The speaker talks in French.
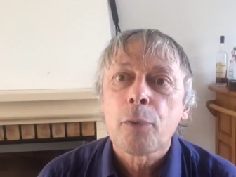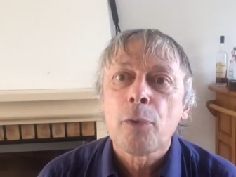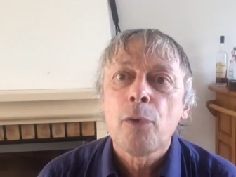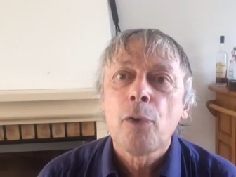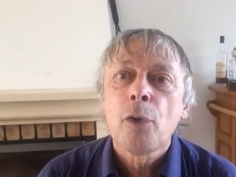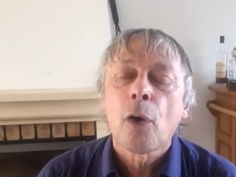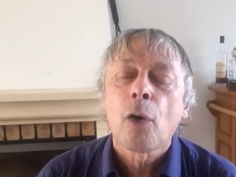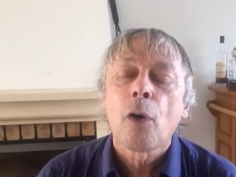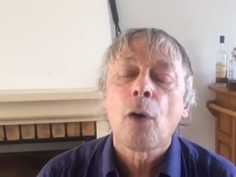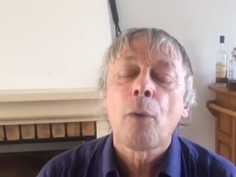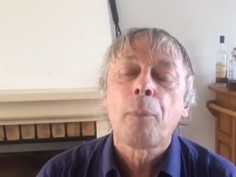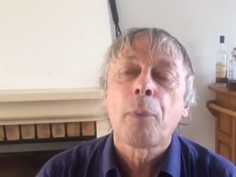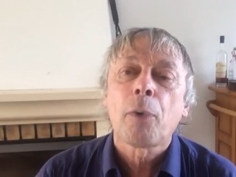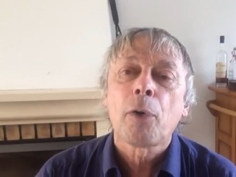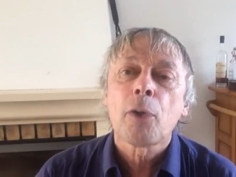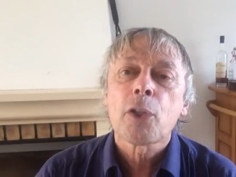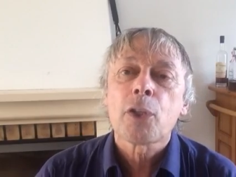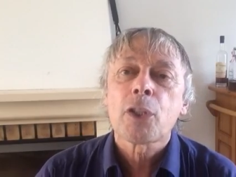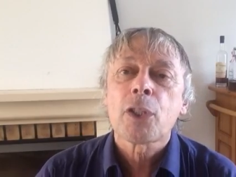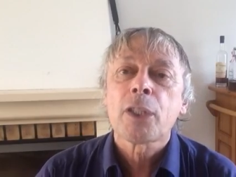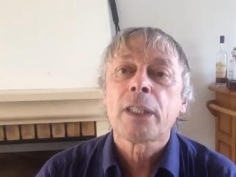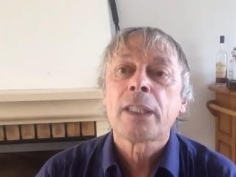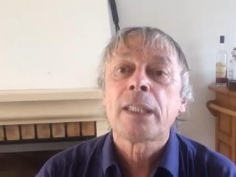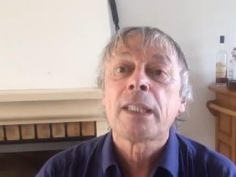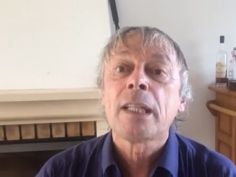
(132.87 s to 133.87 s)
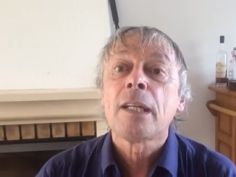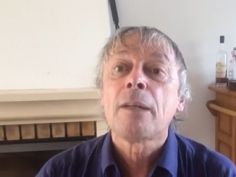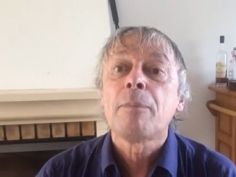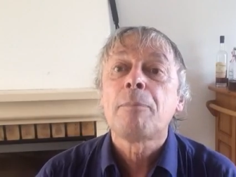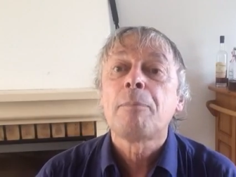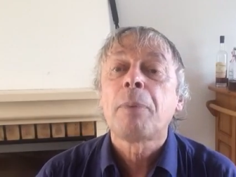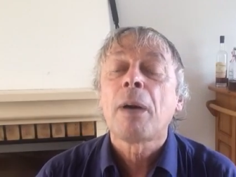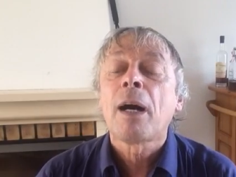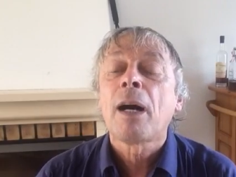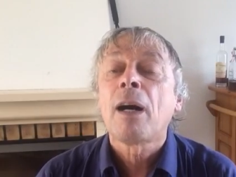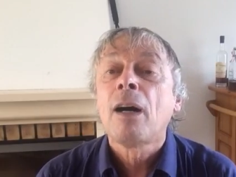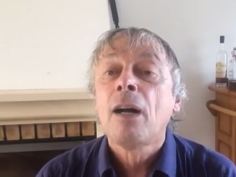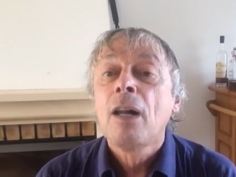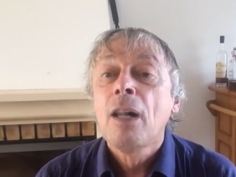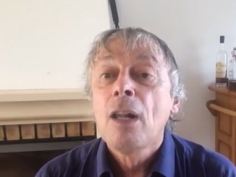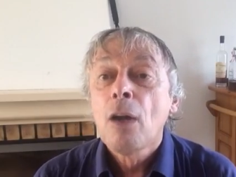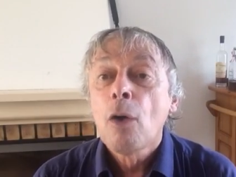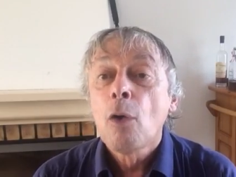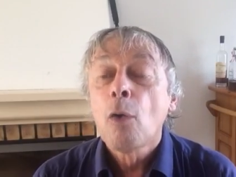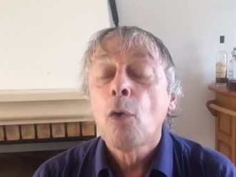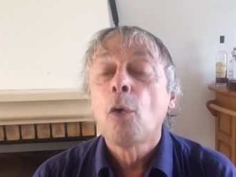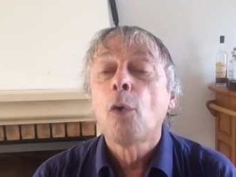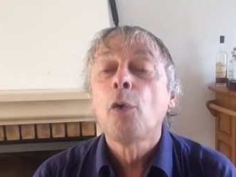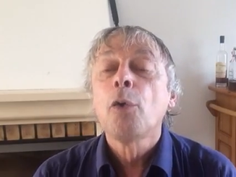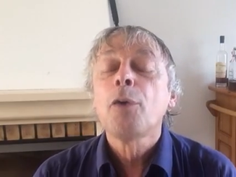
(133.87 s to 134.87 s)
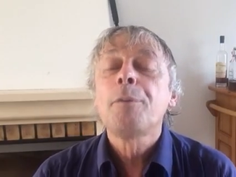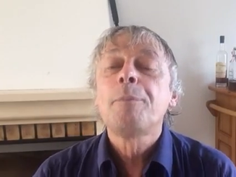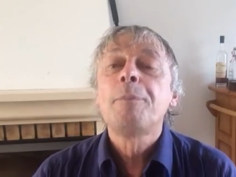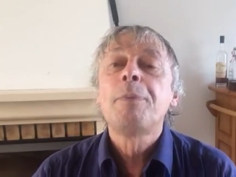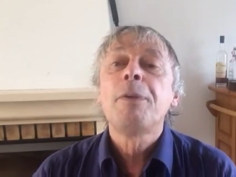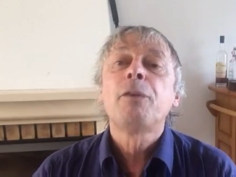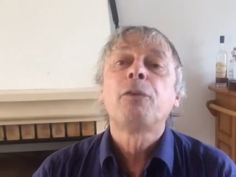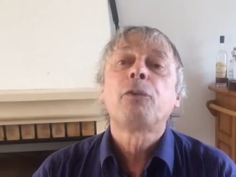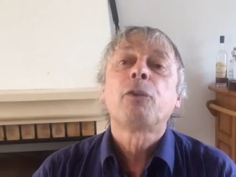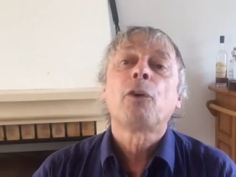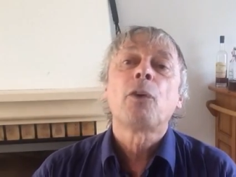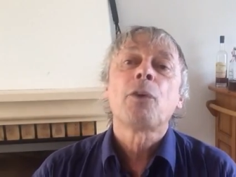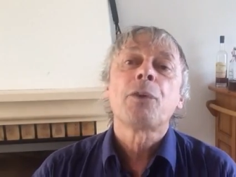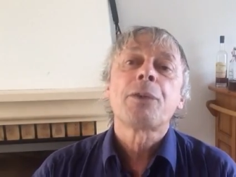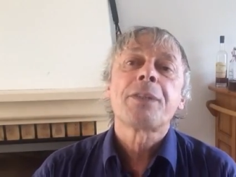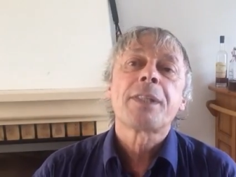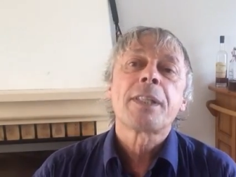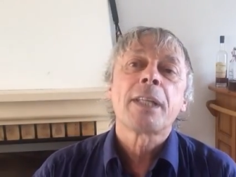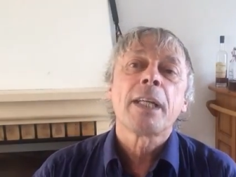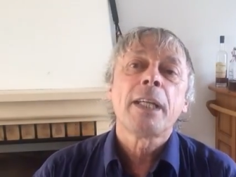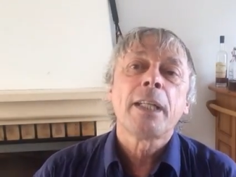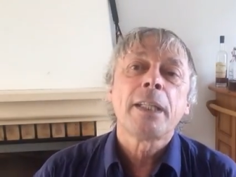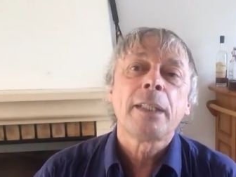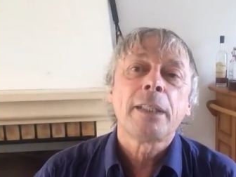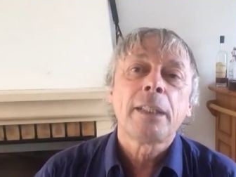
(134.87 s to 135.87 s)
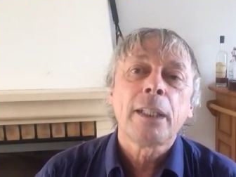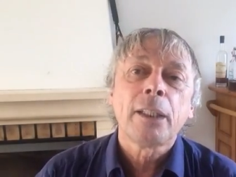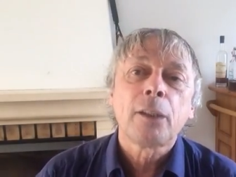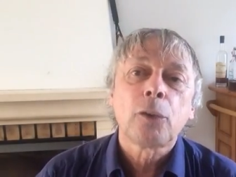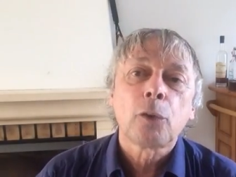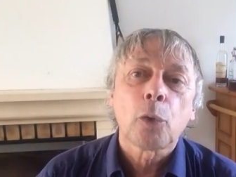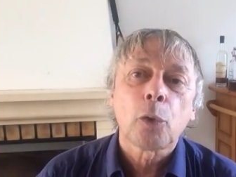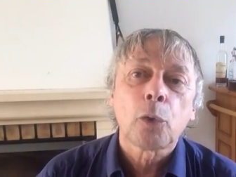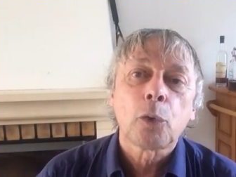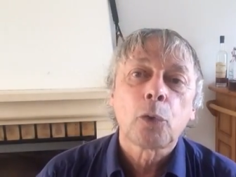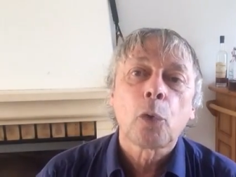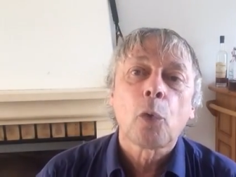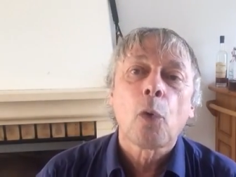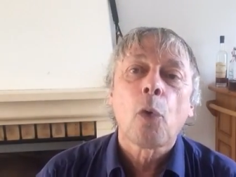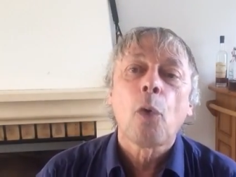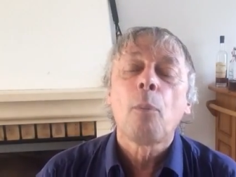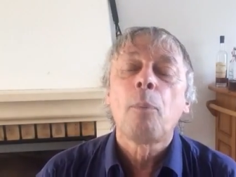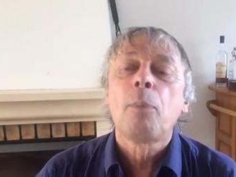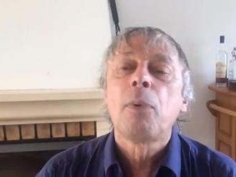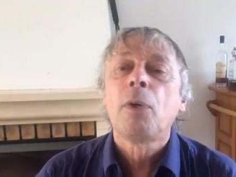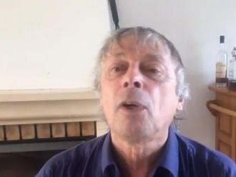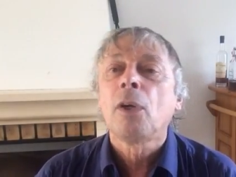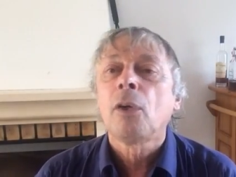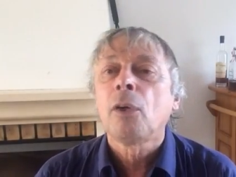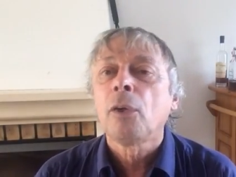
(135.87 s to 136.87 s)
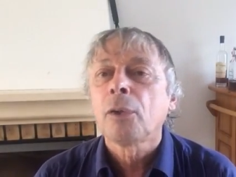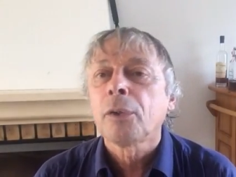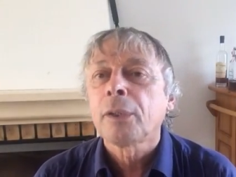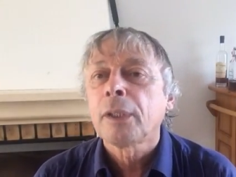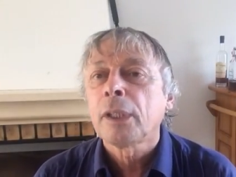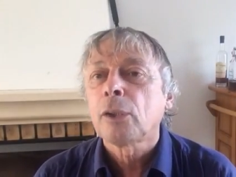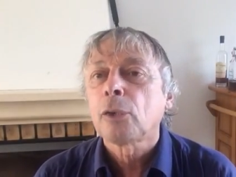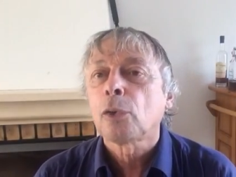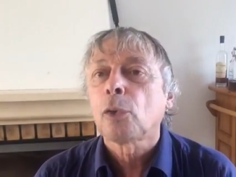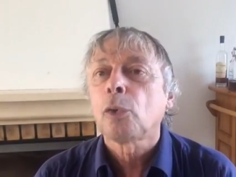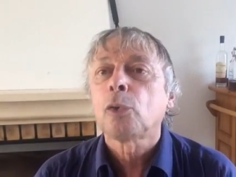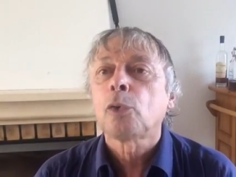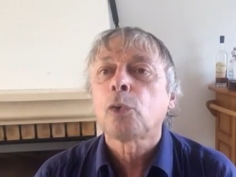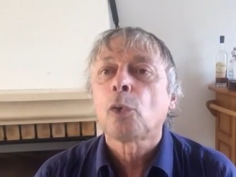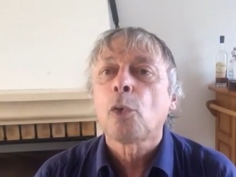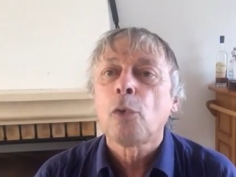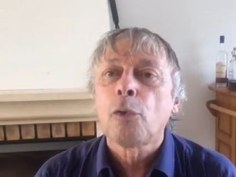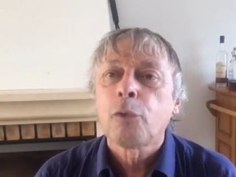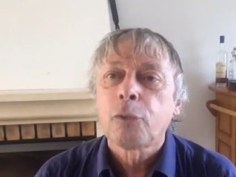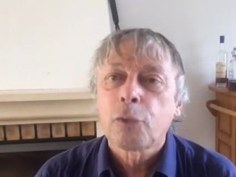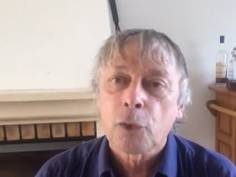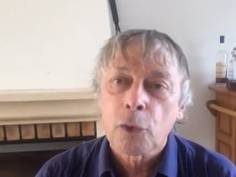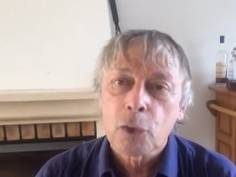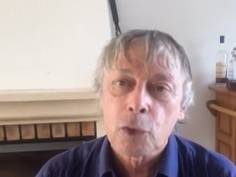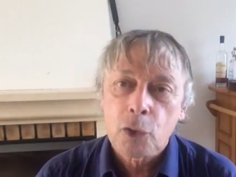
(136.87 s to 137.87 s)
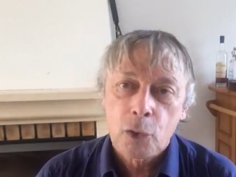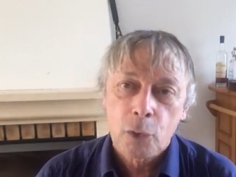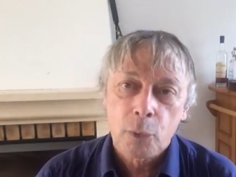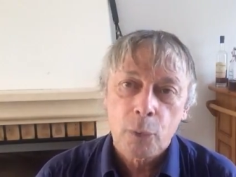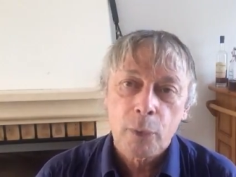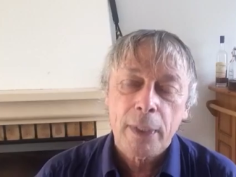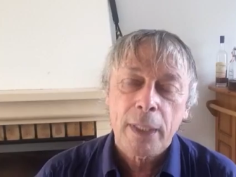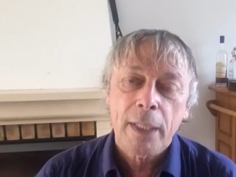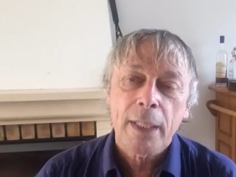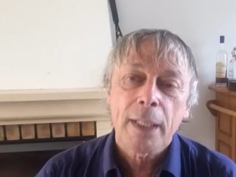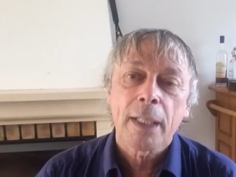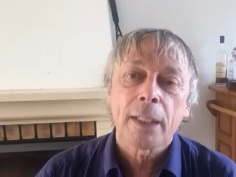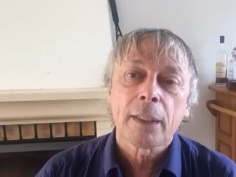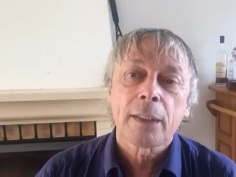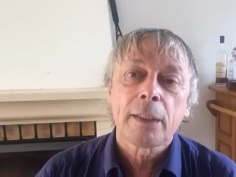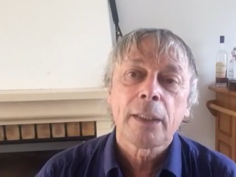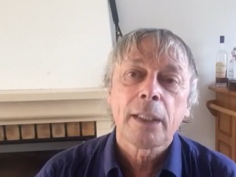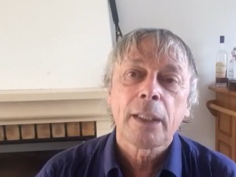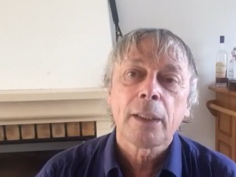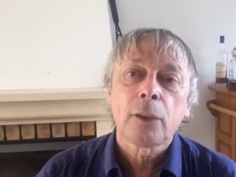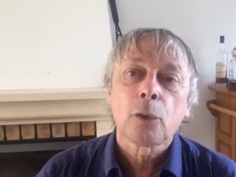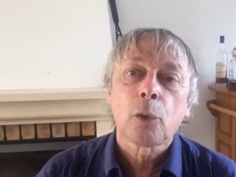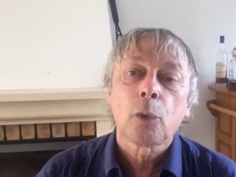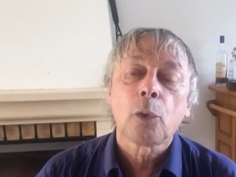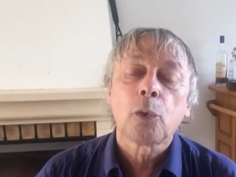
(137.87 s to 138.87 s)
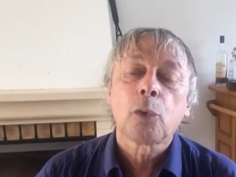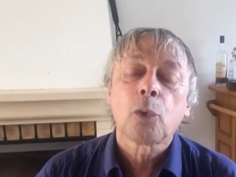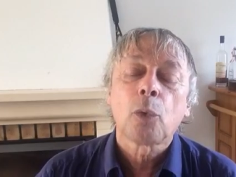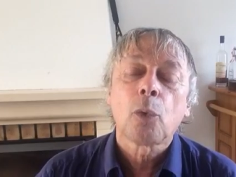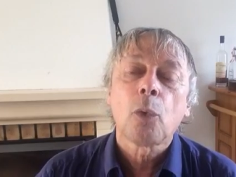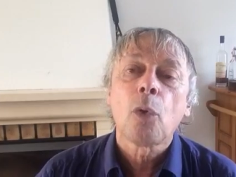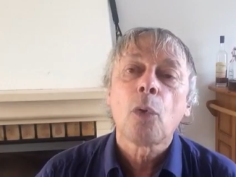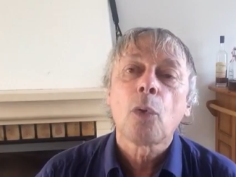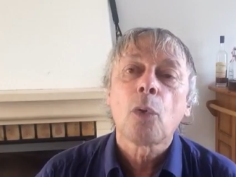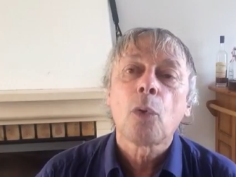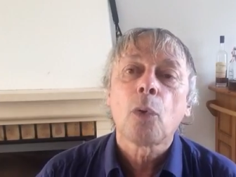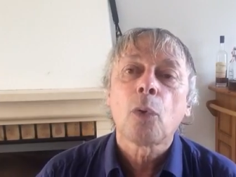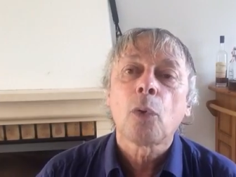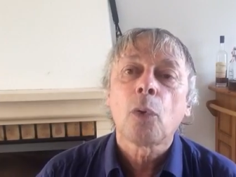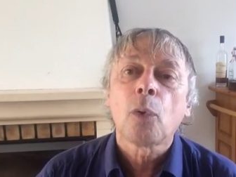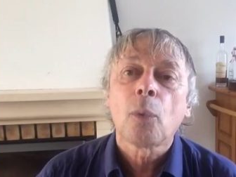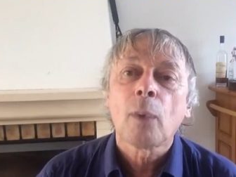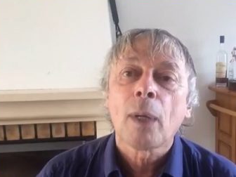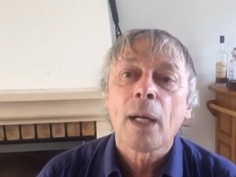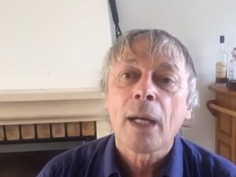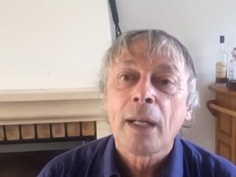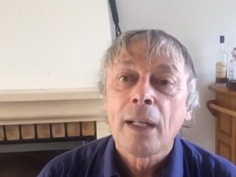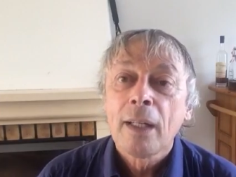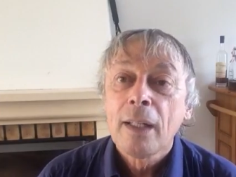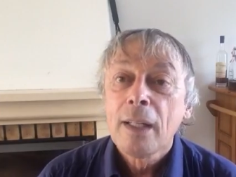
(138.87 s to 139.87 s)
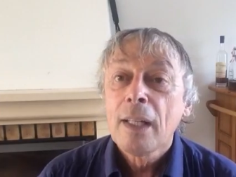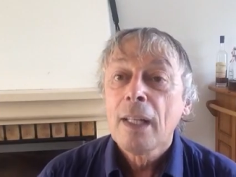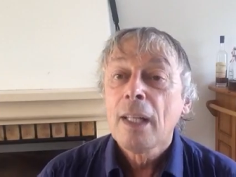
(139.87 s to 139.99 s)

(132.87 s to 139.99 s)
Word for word: ne reprochait-il pas au rugby français d'être trop blanc, d'être trop franchouillard, d'être trop gaulois